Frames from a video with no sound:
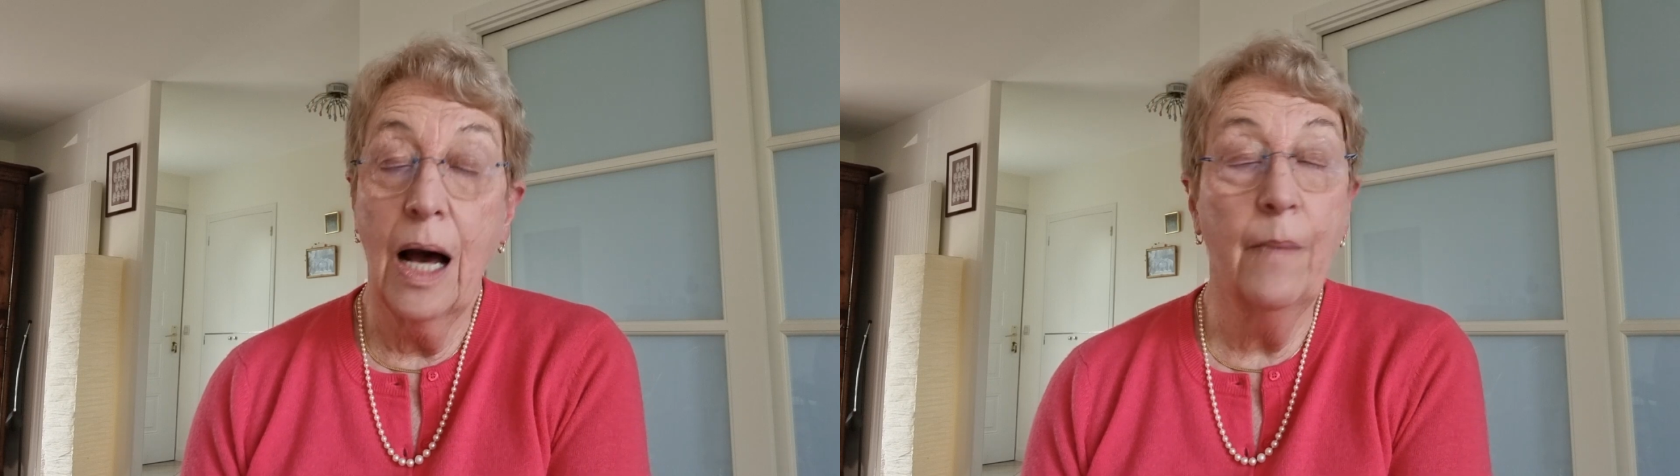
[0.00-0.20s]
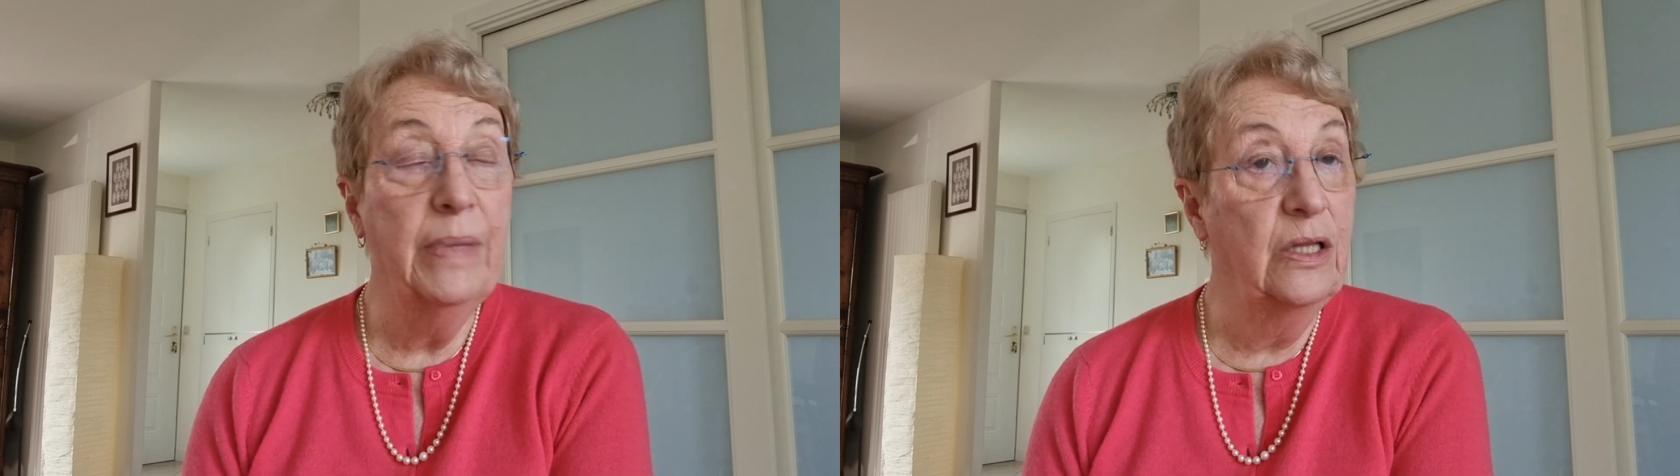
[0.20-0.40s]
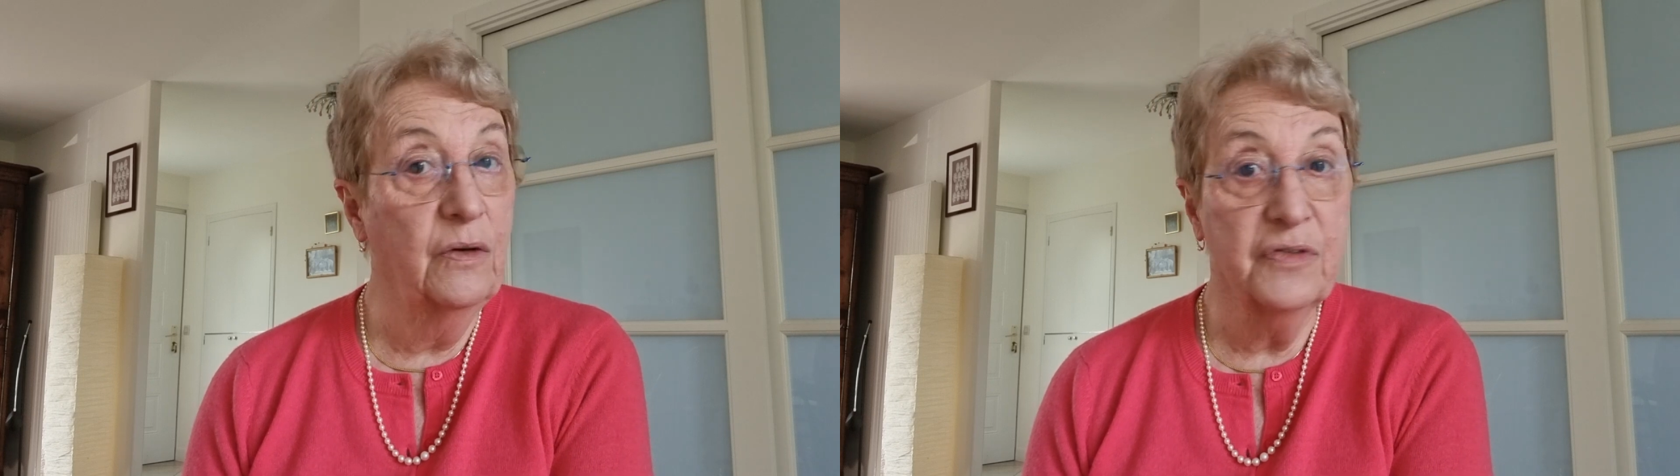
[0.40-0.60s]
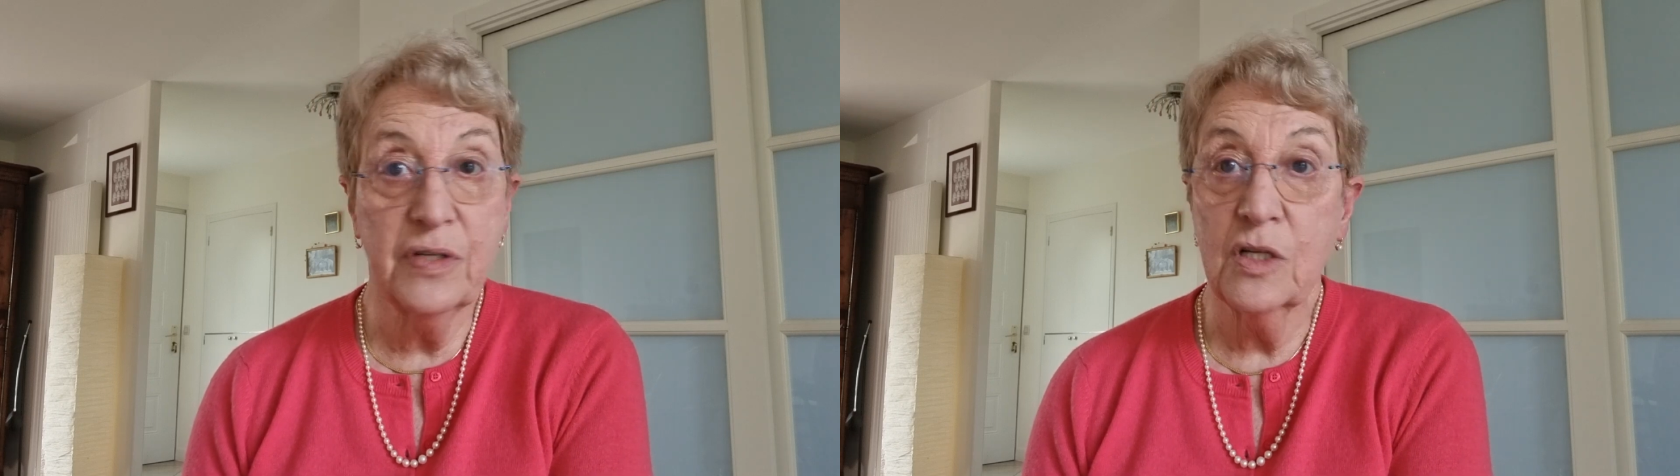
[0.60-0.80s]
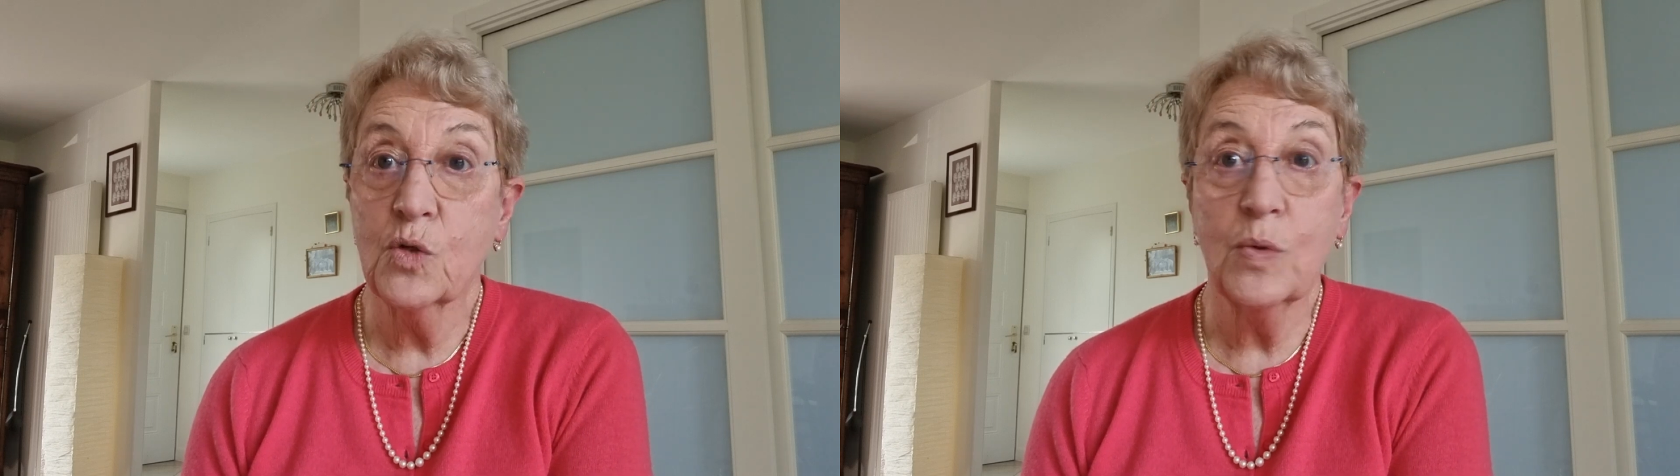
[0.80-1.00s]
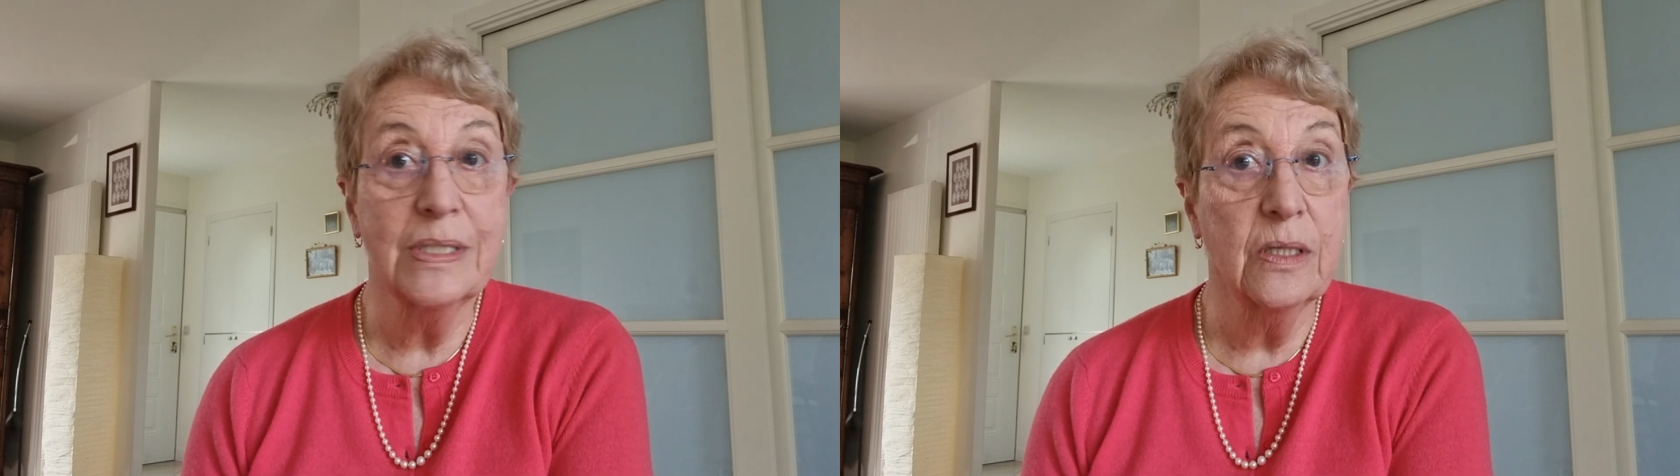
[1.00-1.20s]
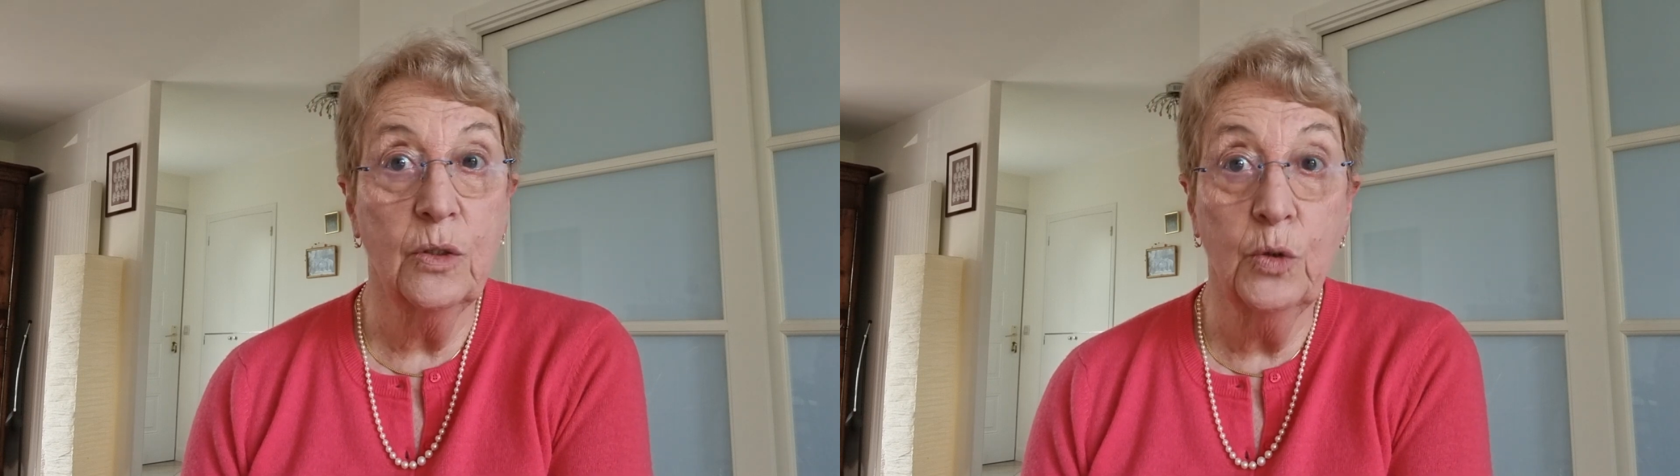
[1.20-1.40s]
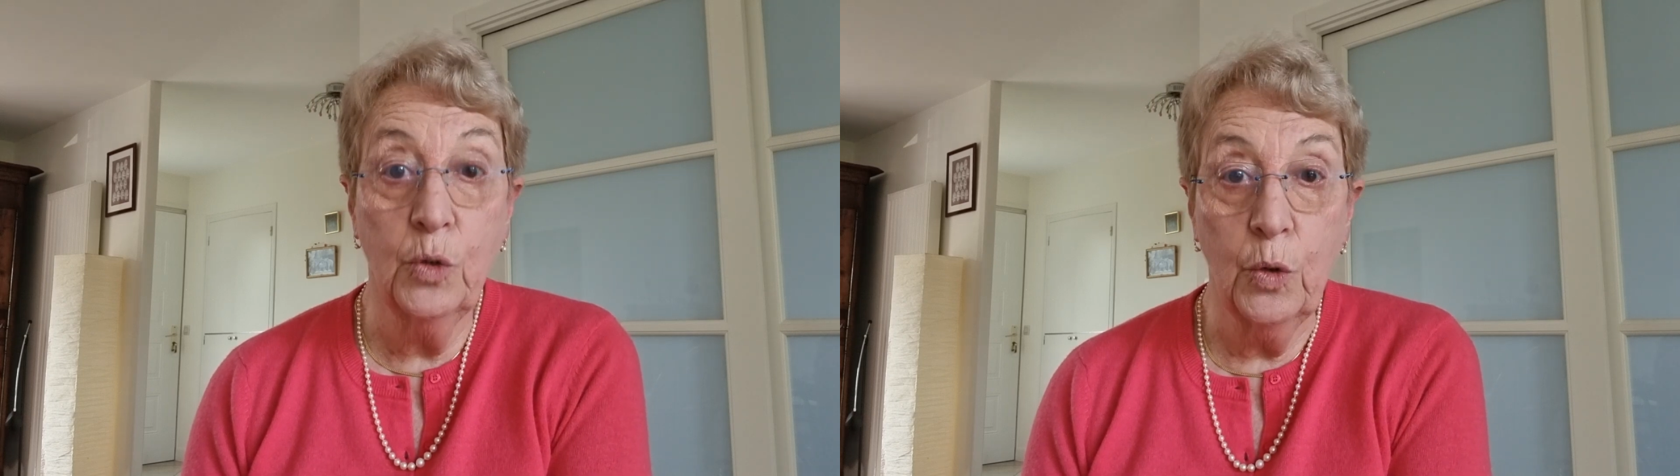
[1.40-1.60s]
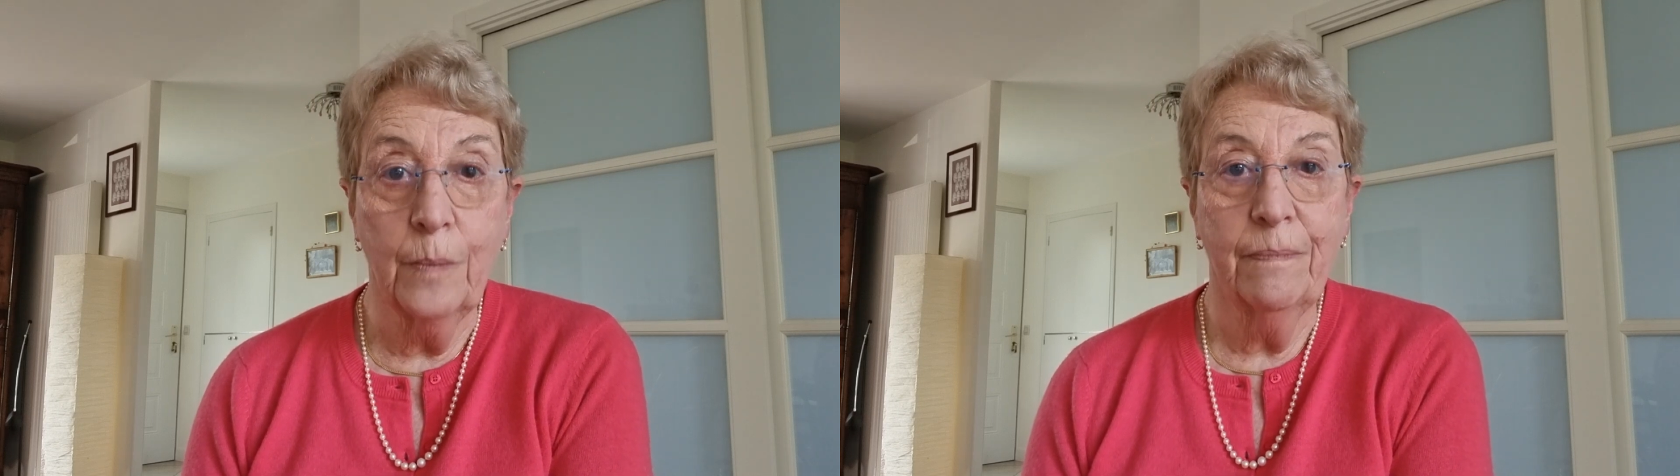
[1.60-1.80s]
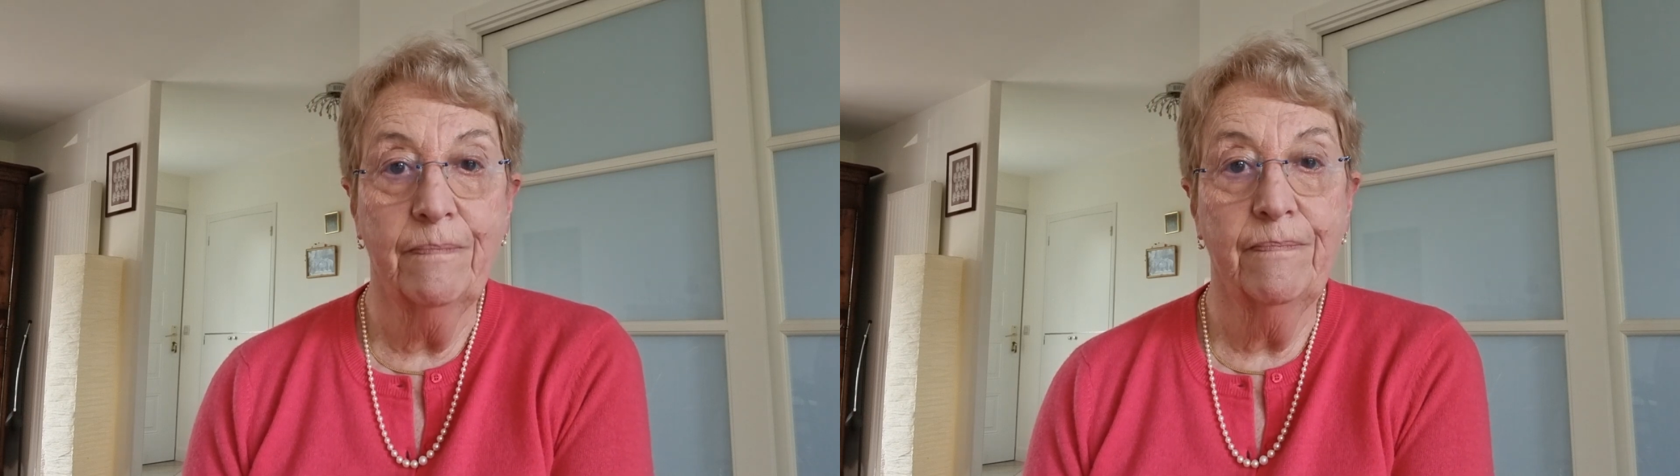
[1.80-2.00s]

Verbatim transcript: en 1962.